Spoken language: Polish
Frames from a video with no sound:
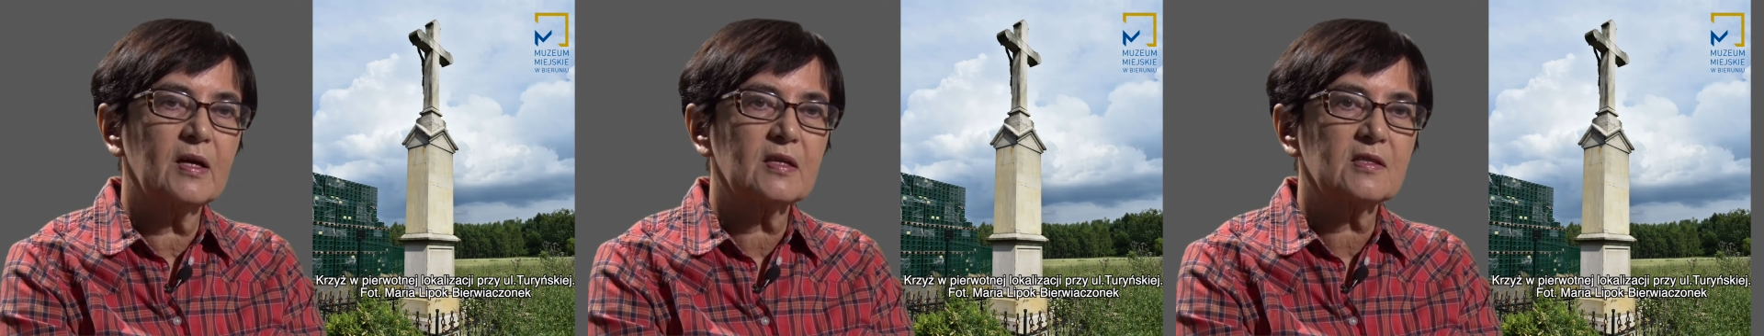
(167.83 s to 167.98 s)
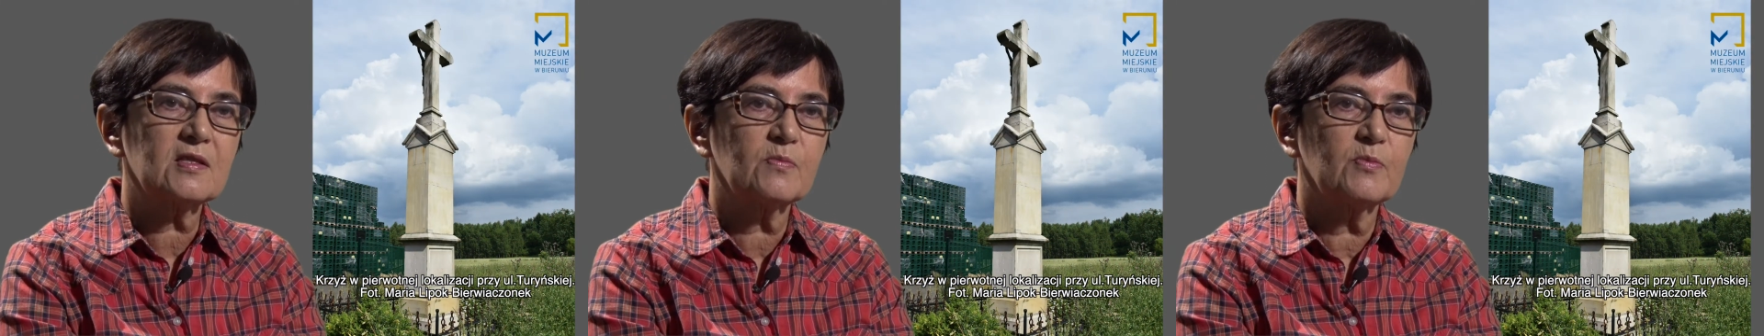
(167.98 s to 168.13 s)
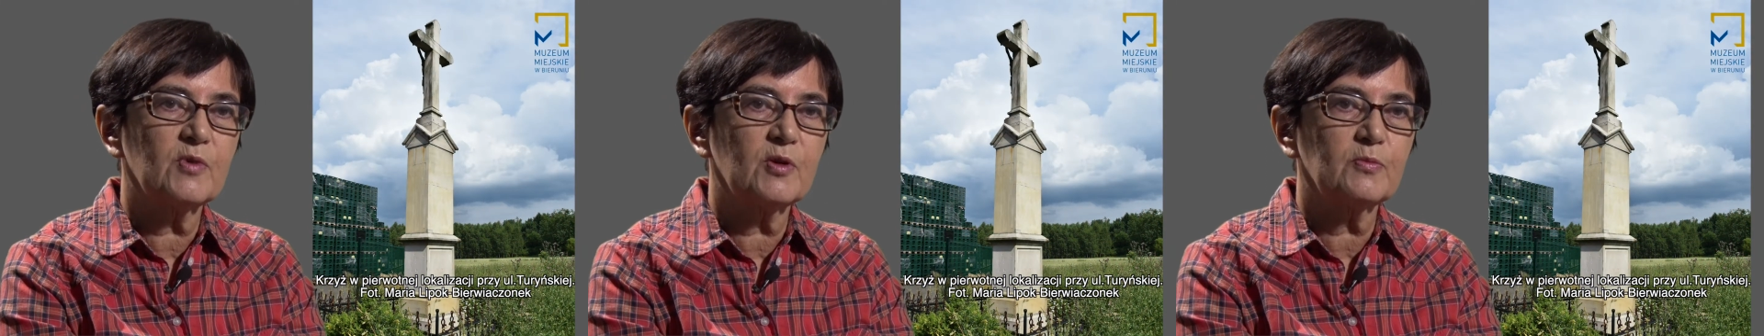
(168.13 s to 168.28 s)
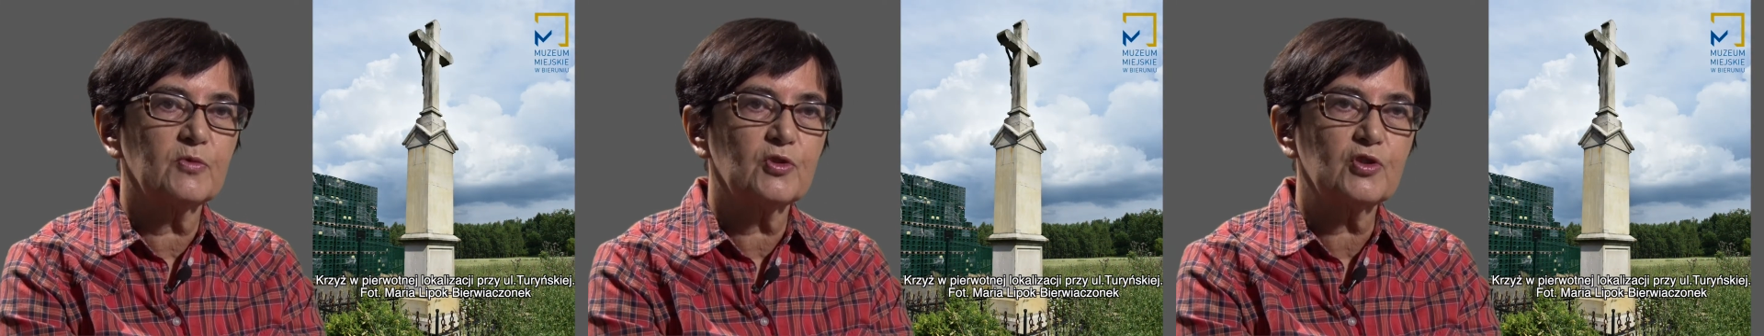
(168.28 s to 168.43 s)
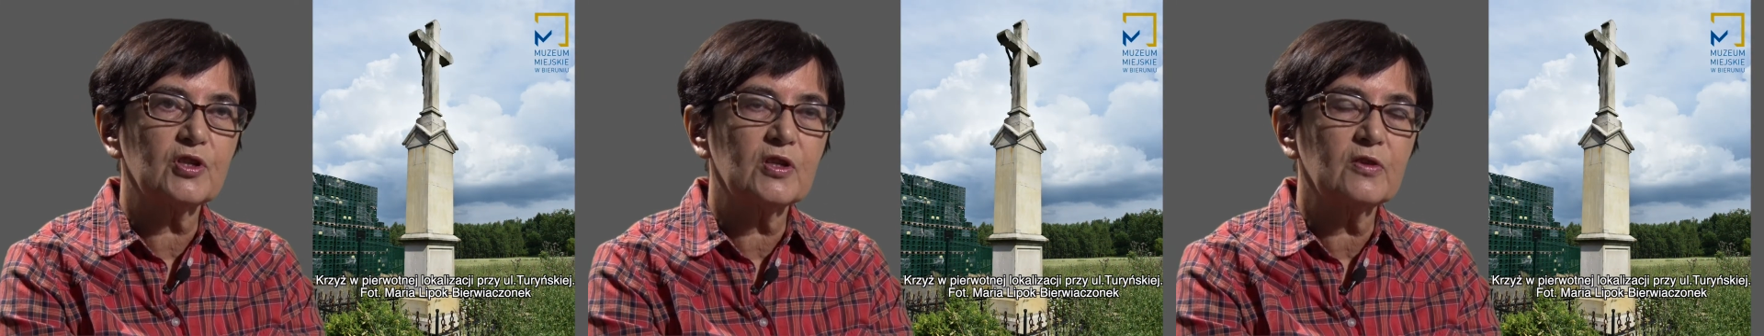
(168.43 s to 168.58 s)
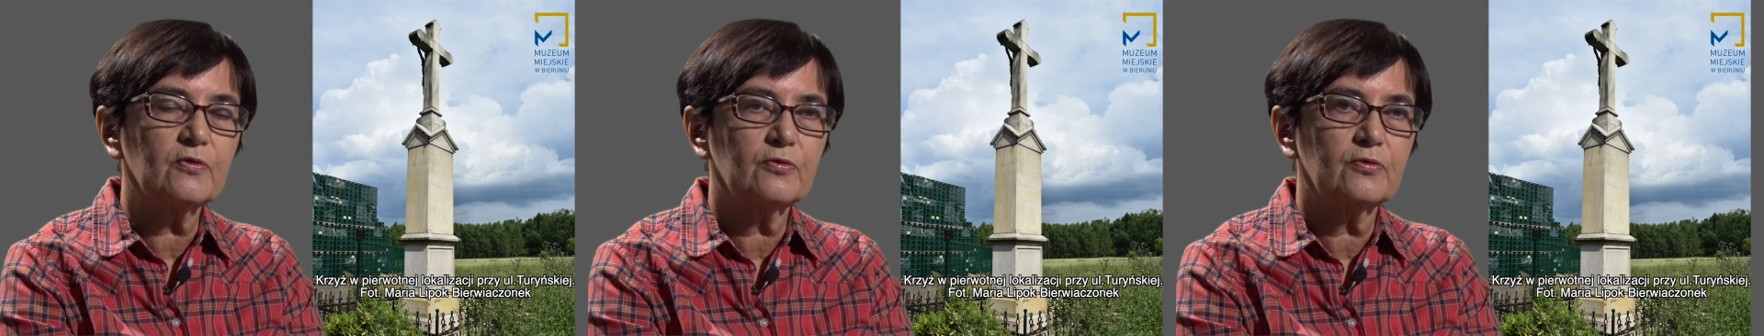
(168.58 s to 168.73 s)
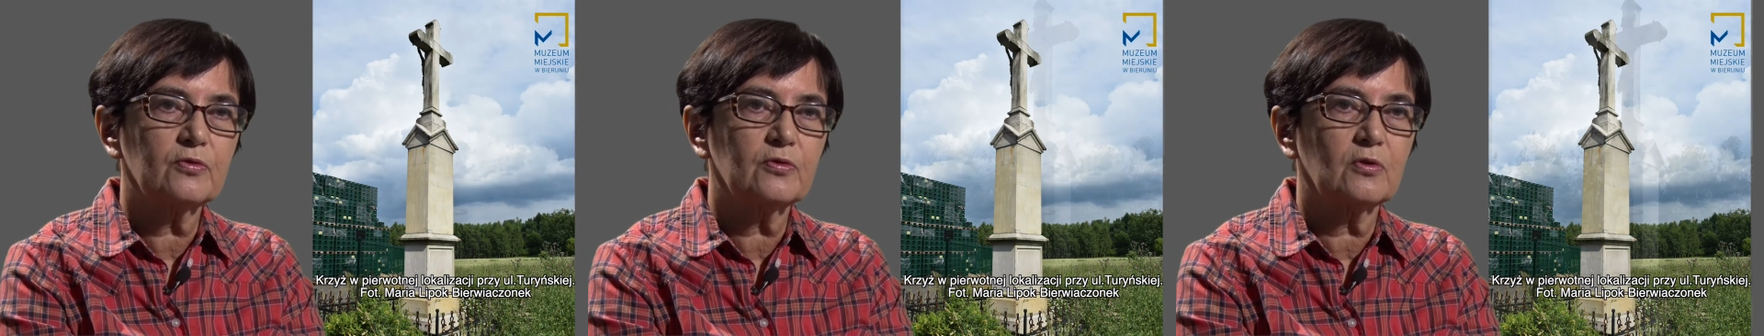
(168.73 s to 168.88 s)
pasmem
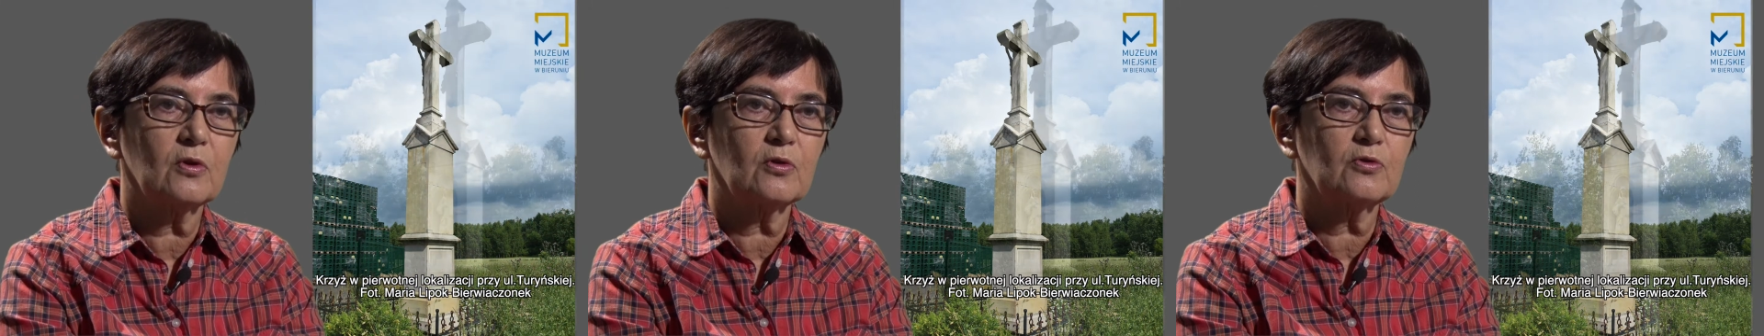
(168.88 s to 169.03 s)
drzew